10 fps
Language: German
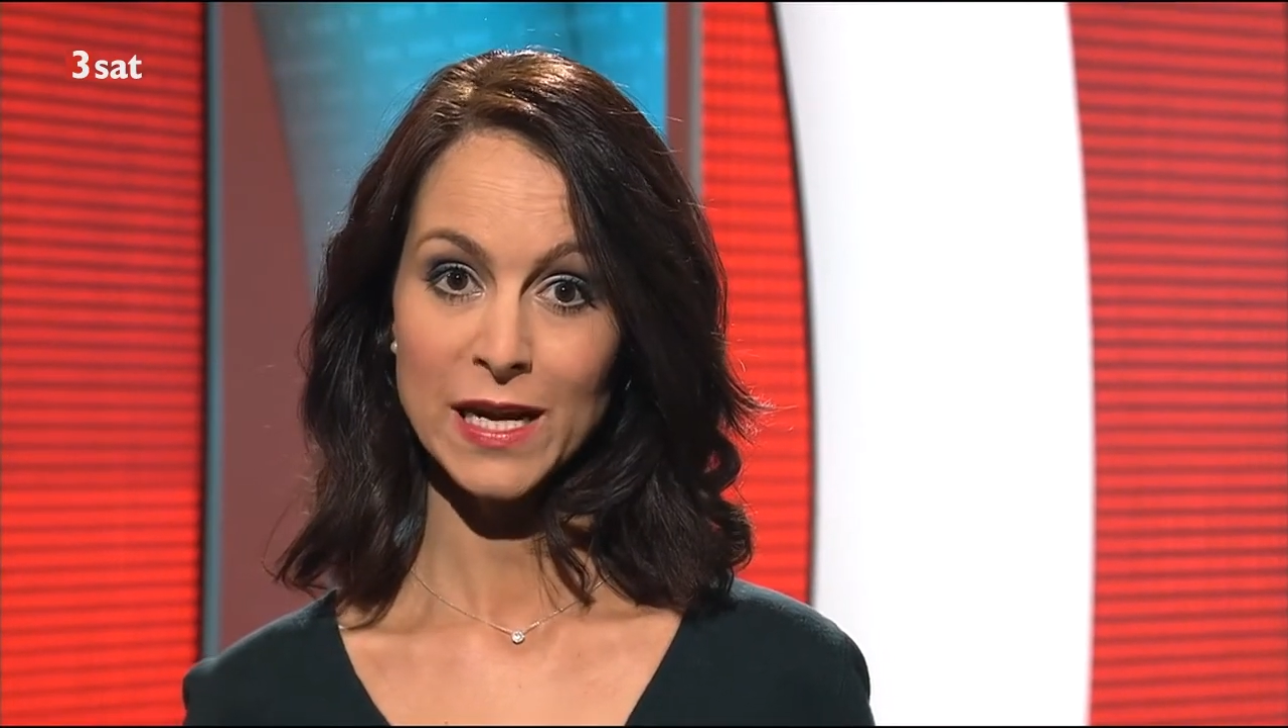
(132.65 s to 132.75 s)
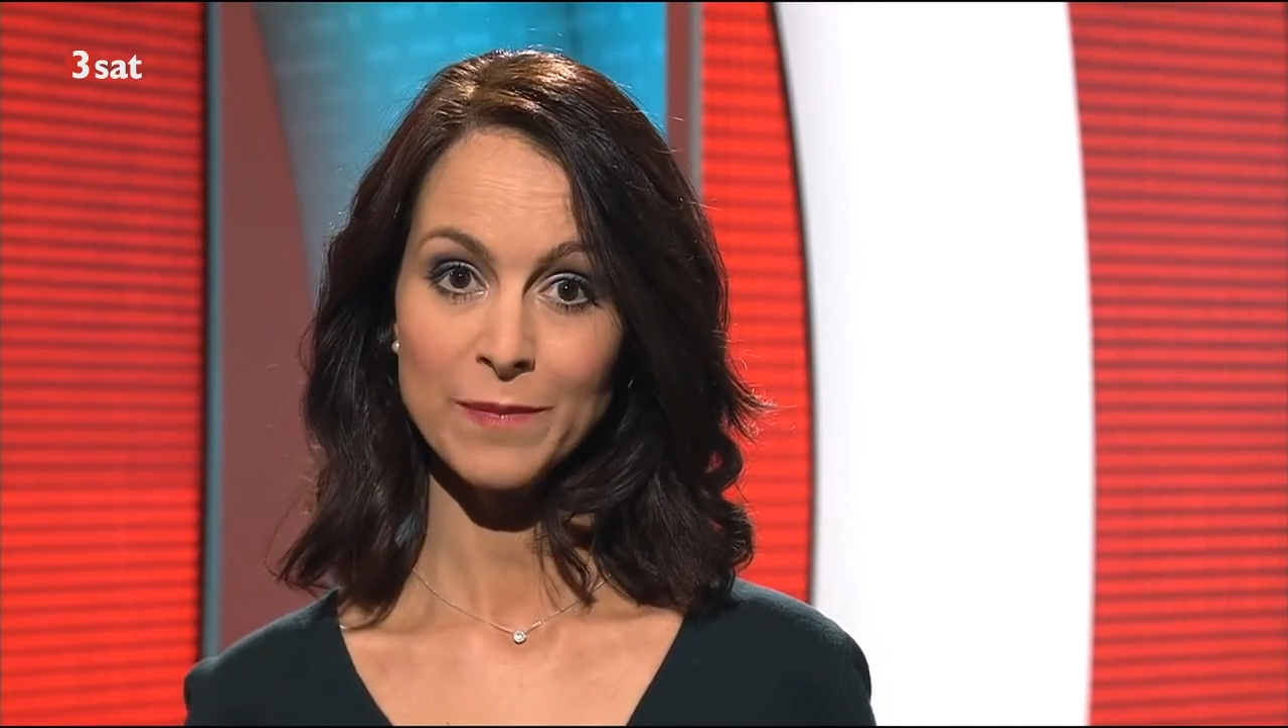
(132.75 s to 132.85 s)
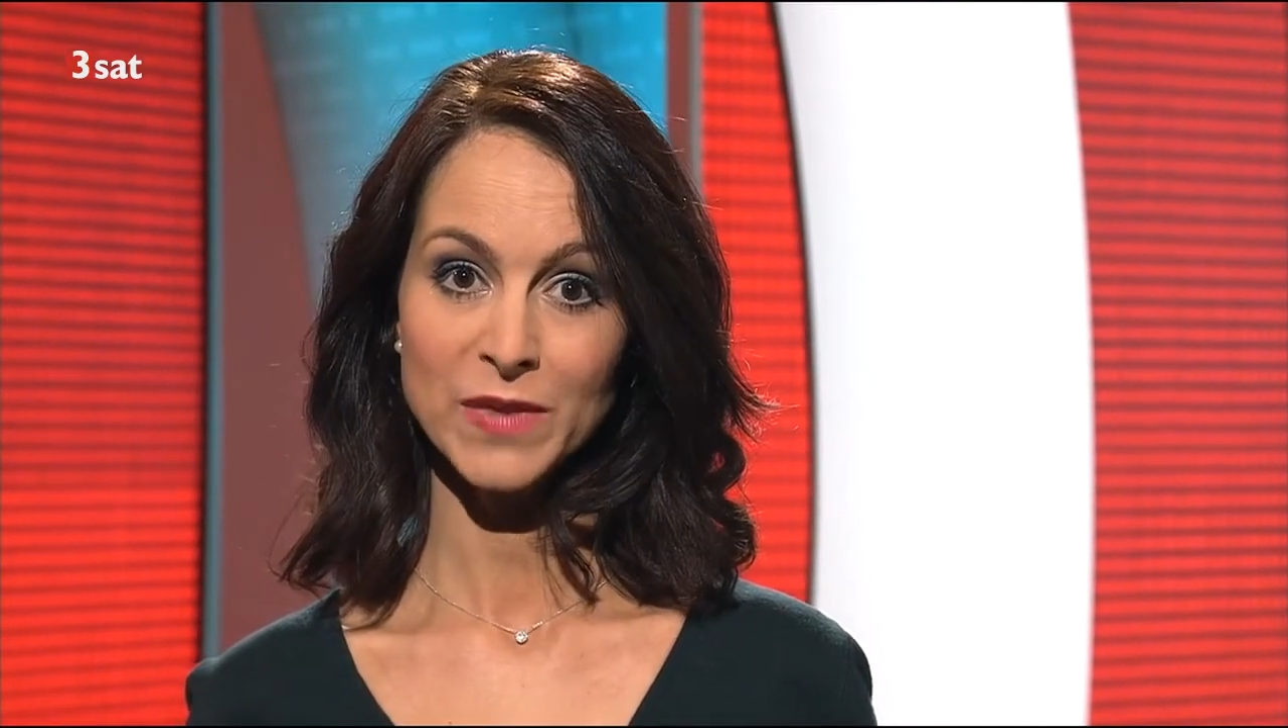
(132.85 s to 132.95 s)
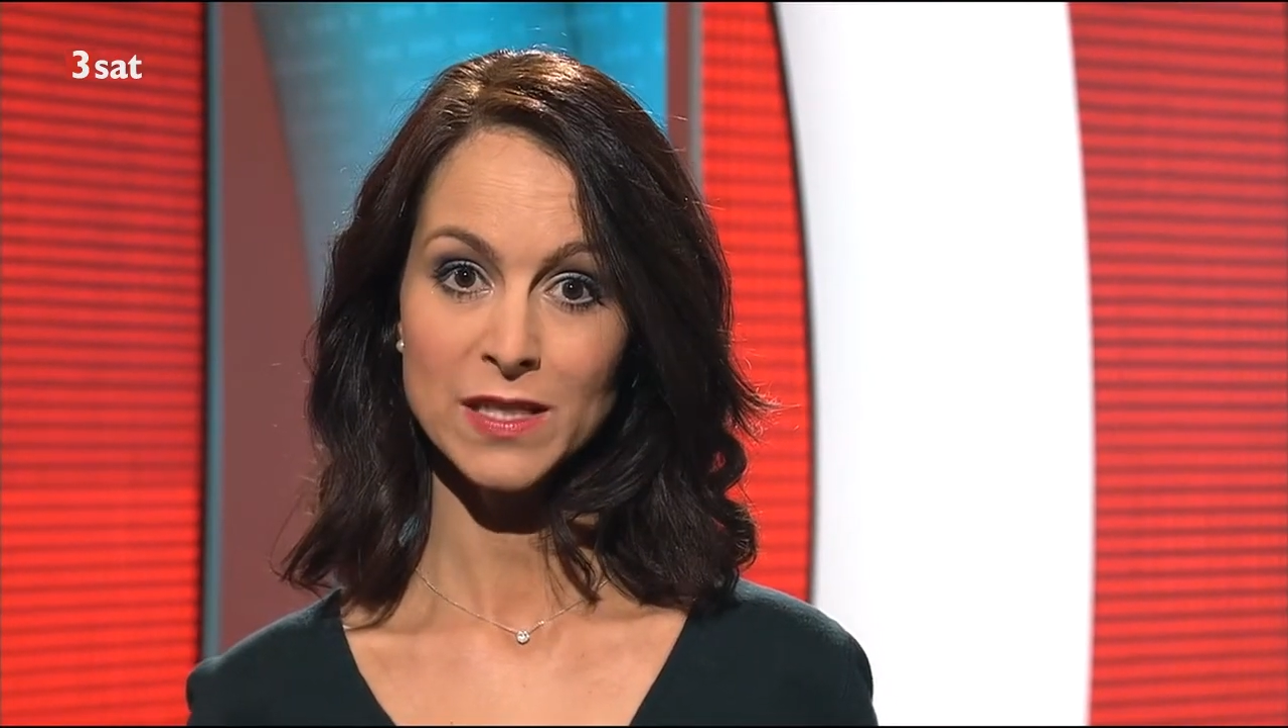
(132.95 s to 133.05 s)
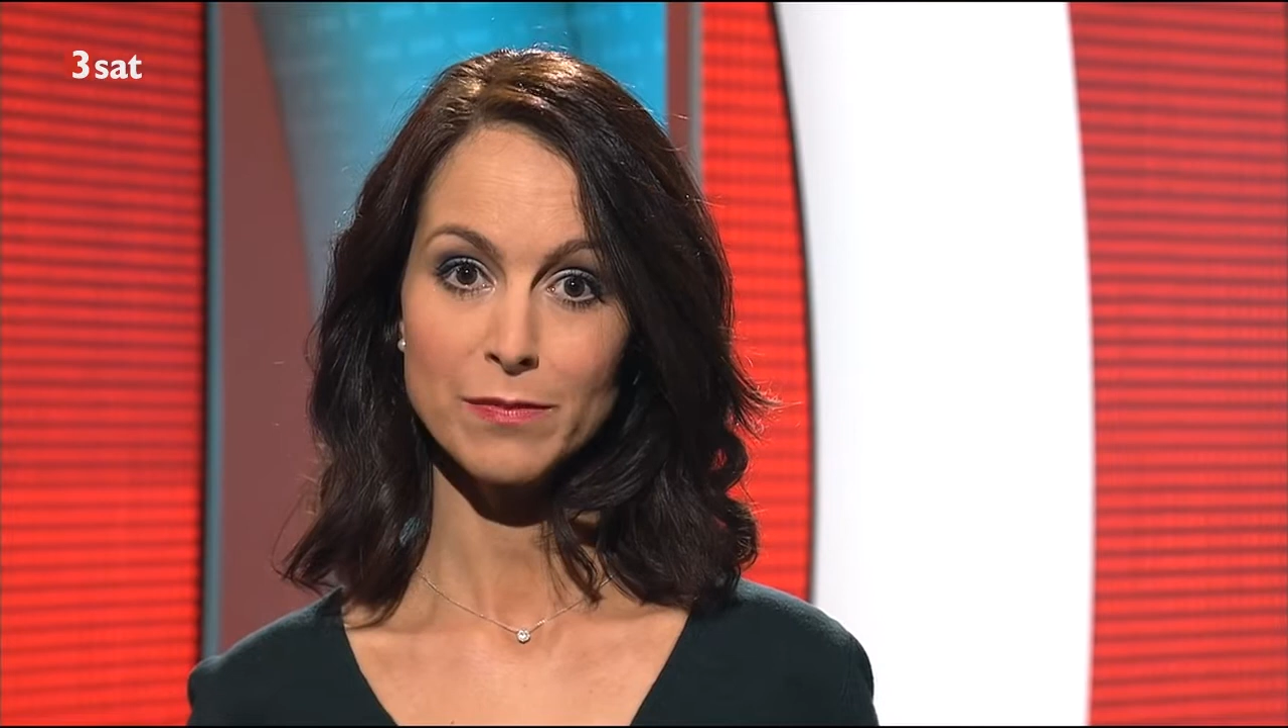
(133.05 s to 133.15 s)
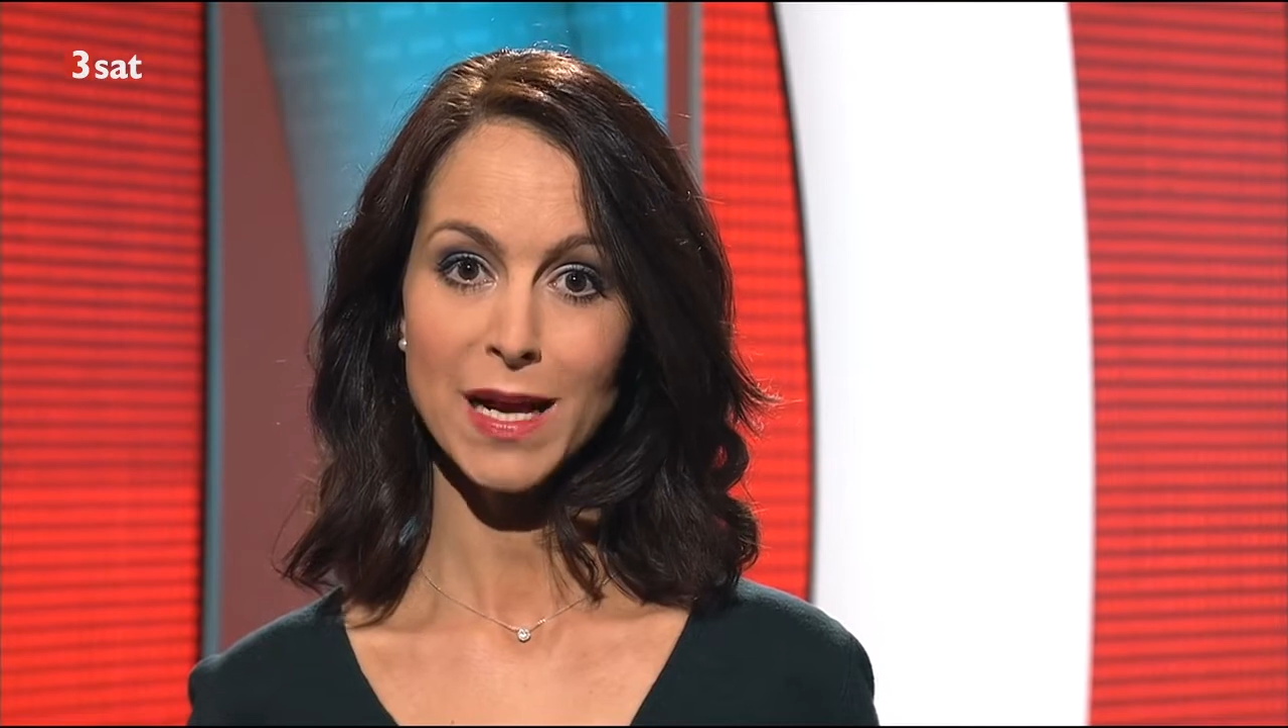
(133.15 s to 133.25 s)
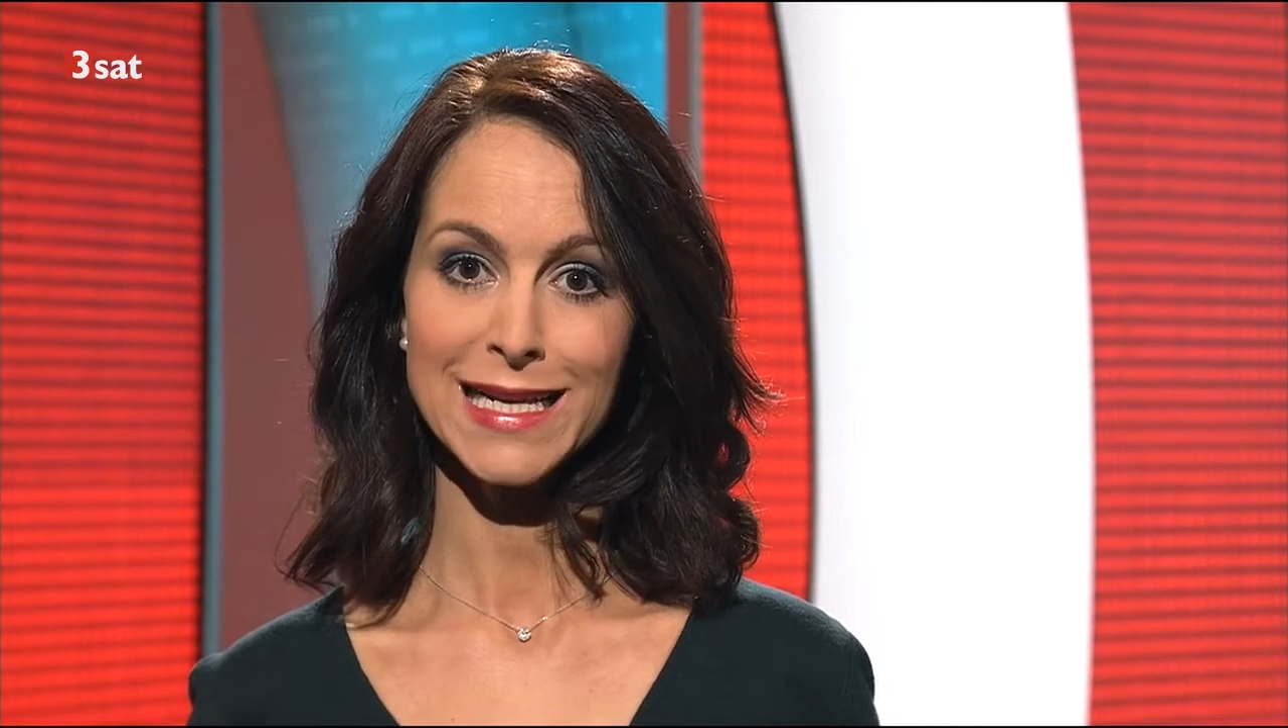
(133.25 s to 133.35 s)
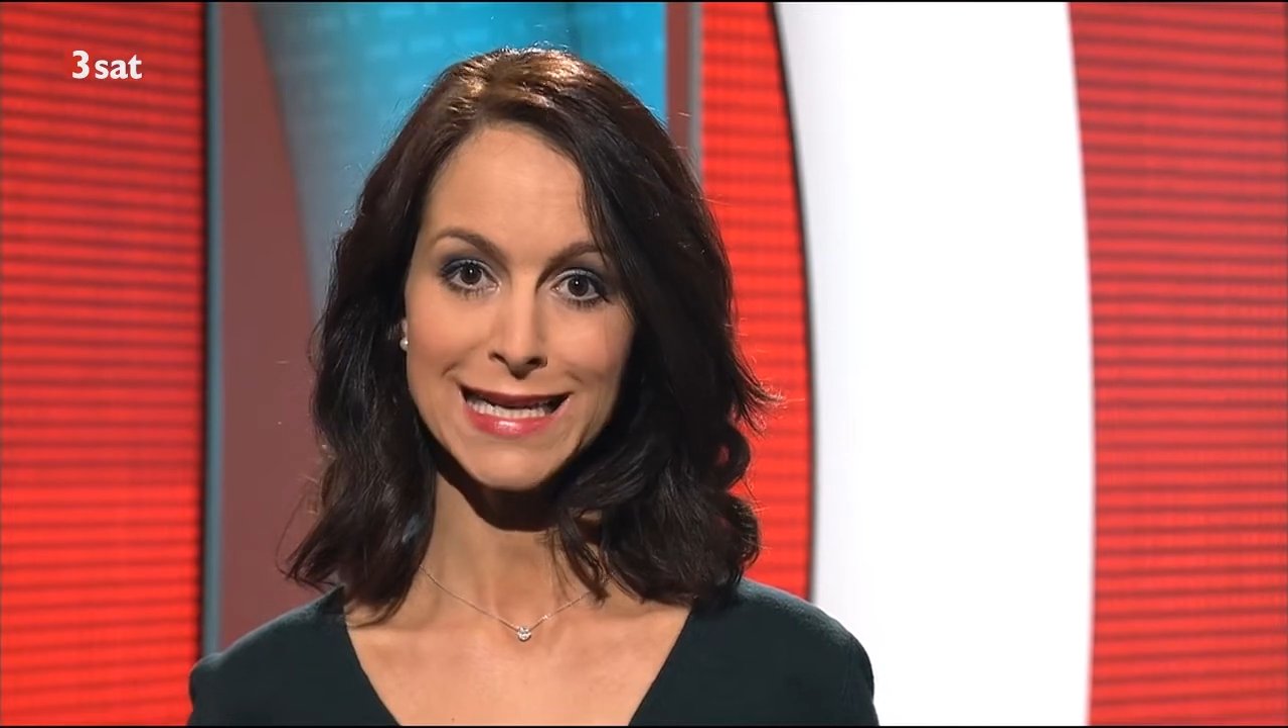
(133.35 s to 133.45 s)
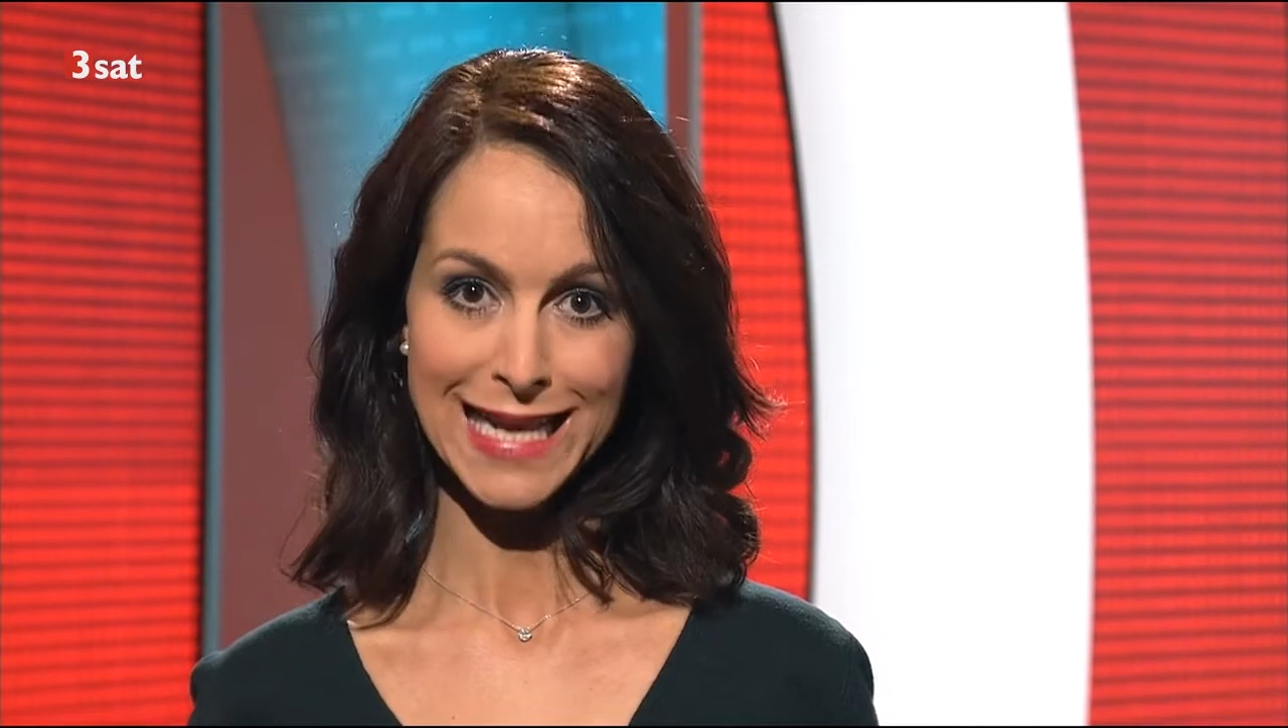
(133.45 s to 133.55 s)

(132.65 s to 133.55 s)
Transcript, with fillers: haben das mal